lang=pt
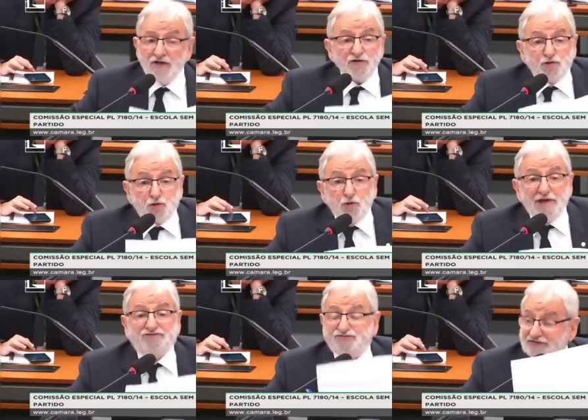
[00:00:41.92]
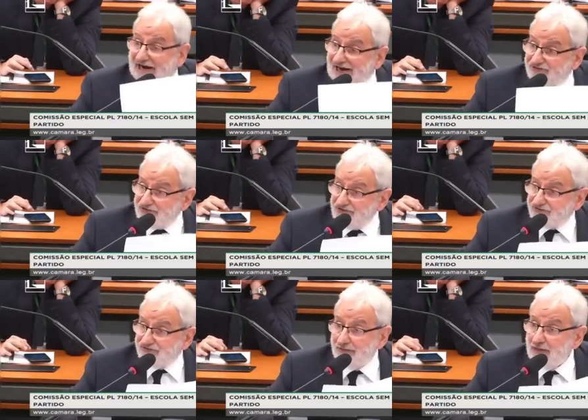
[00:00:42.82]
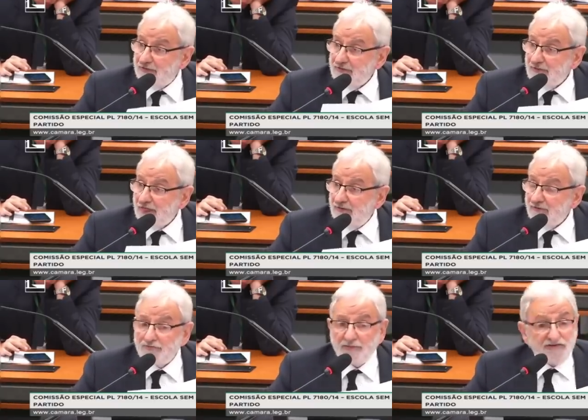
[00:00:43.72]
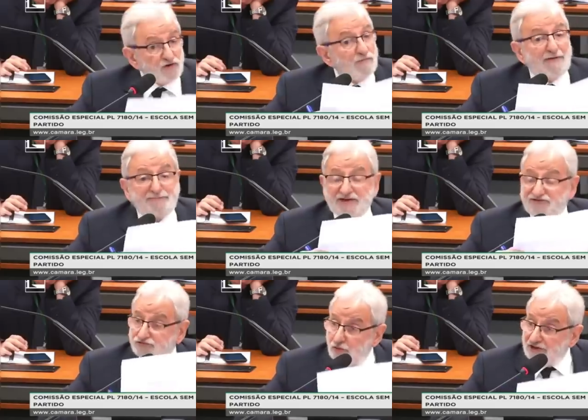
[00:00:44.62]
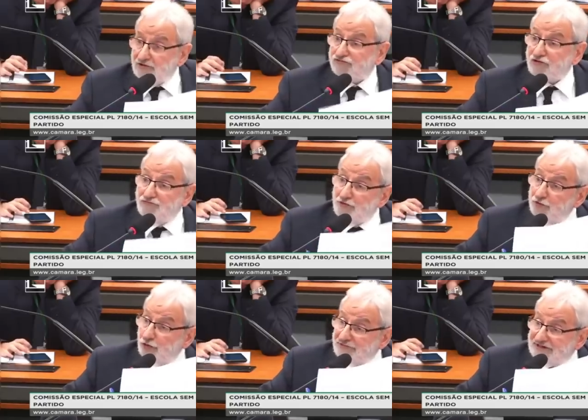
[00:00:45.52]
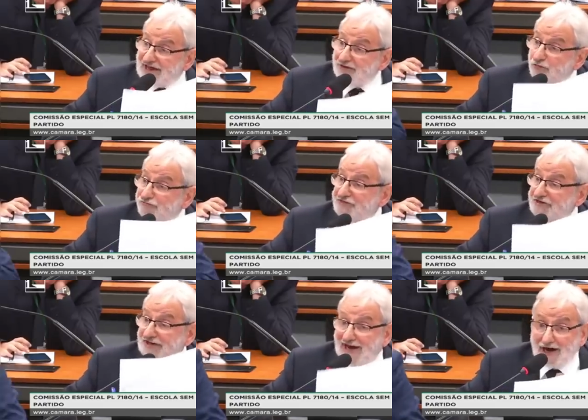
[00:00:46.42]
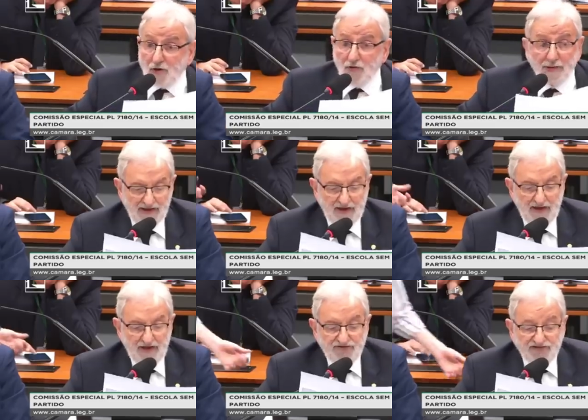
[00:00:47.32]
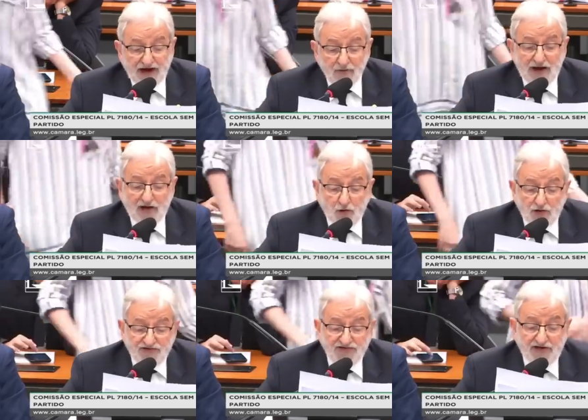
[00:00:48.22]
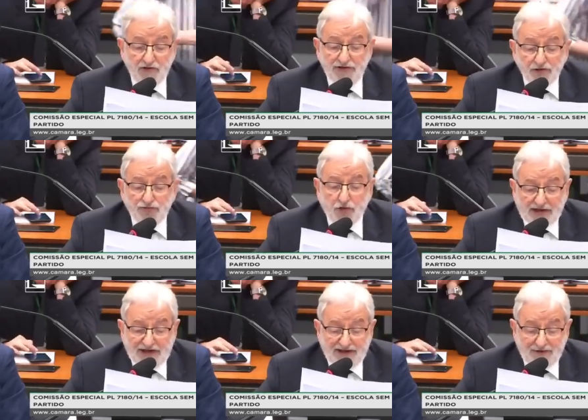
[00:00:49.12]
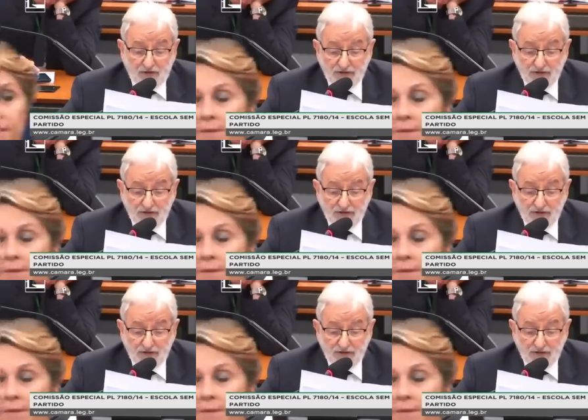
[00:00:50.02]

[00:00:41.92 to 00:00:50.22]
duas frases de uma pessoa que eu só vou nominar no final, se é uma coisa que eu não tolero,